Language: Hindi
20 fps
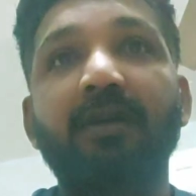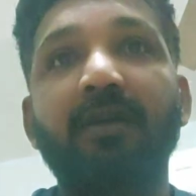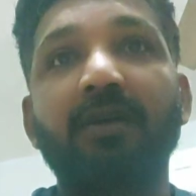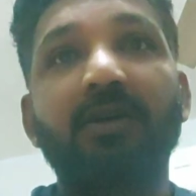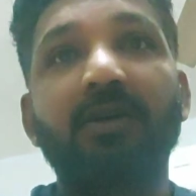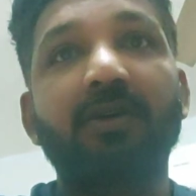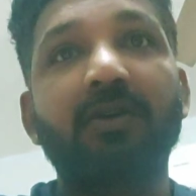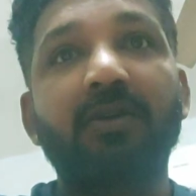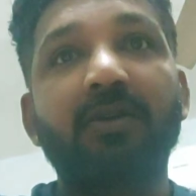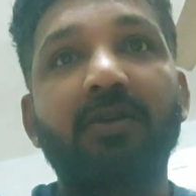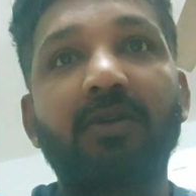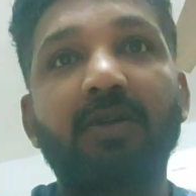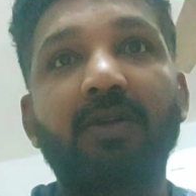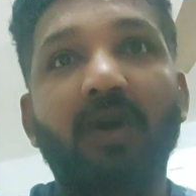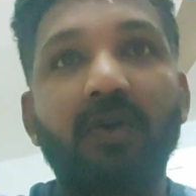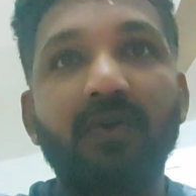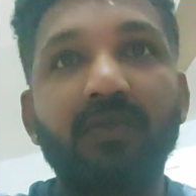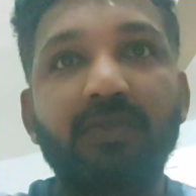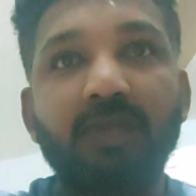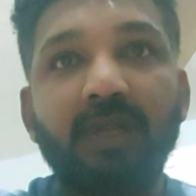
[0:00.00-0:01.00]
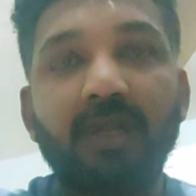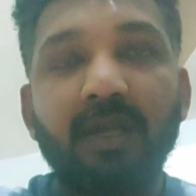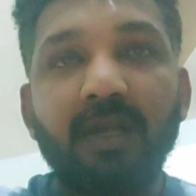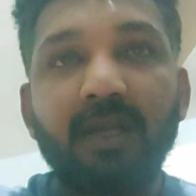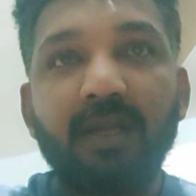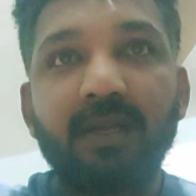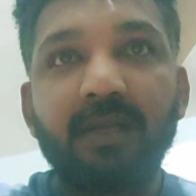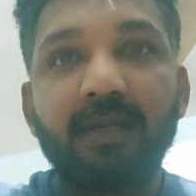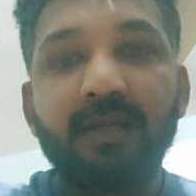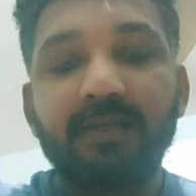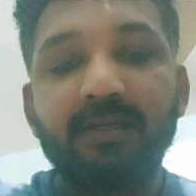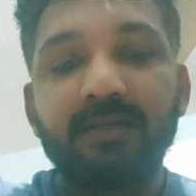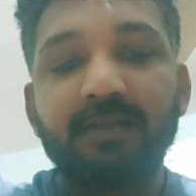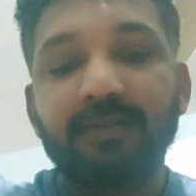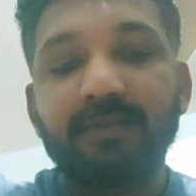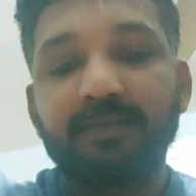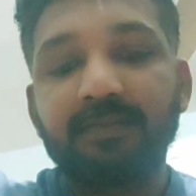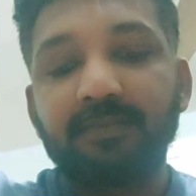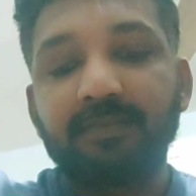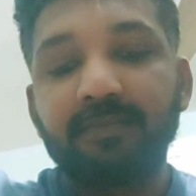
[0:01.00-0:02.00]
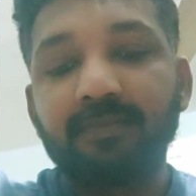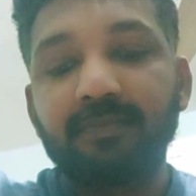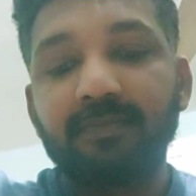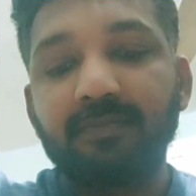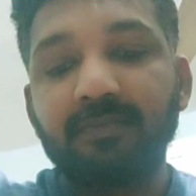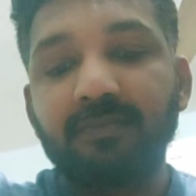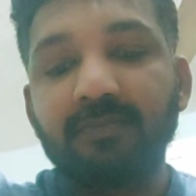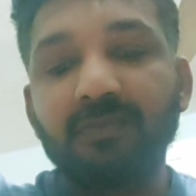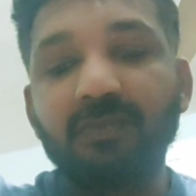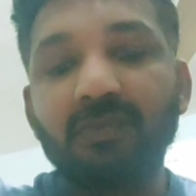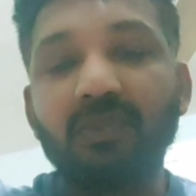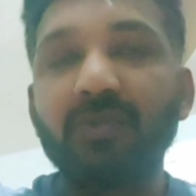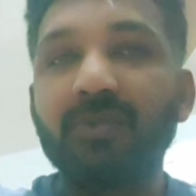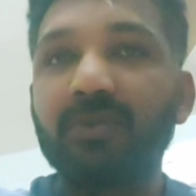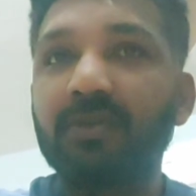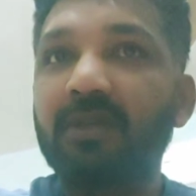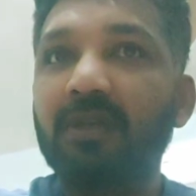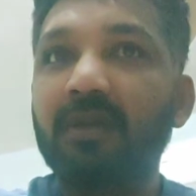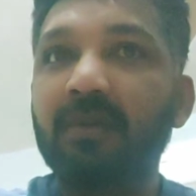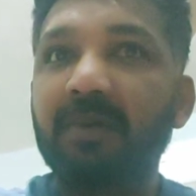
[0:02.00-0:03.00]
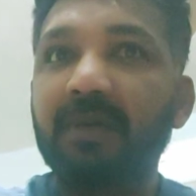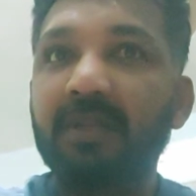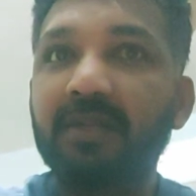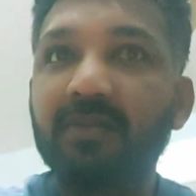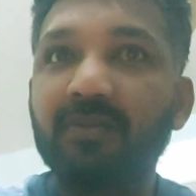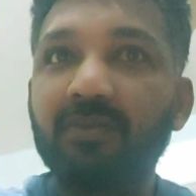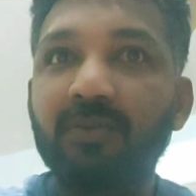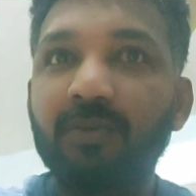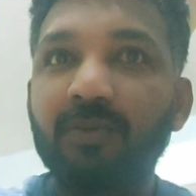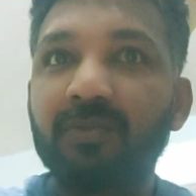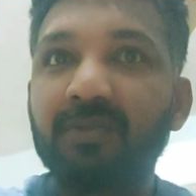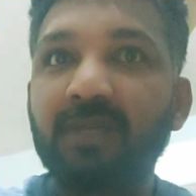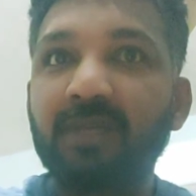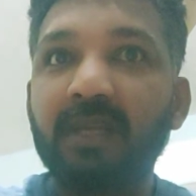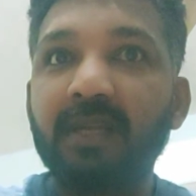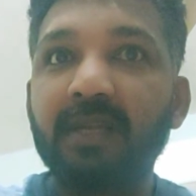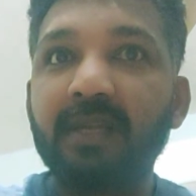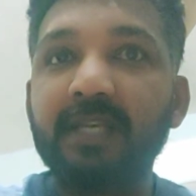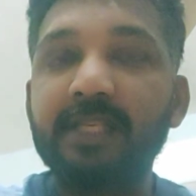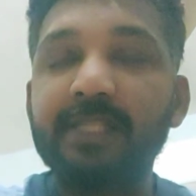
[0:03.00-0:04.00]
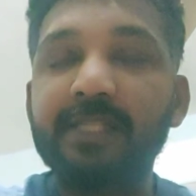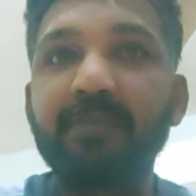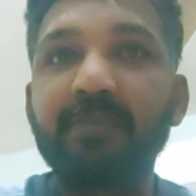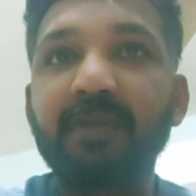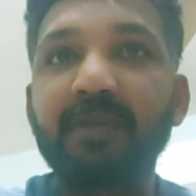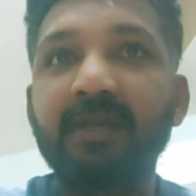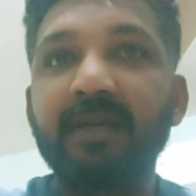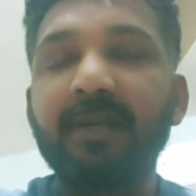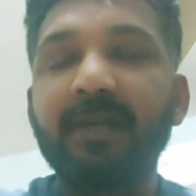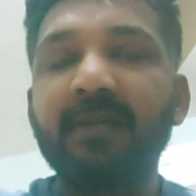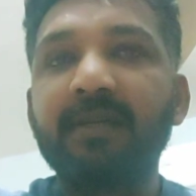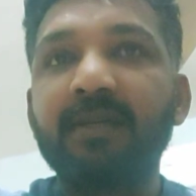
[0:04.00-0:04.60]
और काउंसलर जो कि हमारे दुर्ग शहर के एसपी हैं